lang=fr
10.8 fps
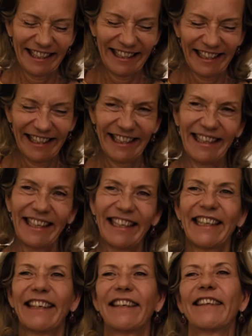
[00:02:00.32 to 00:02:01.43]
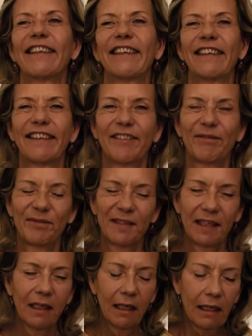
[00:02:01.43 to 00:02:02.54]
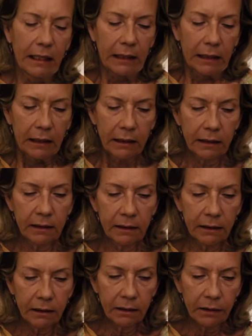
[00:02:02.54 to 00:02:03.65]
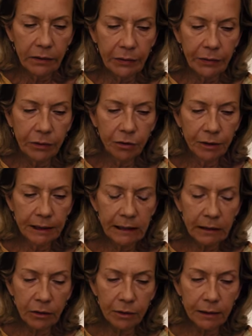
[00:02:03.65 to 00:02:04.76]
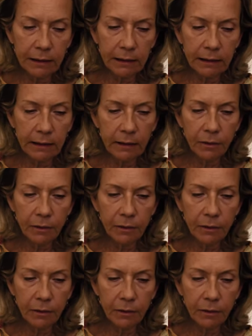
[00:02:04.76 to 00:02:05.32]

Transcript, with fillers: et je ne m'en étais pas rendu compte. Euh, le zikre, c'est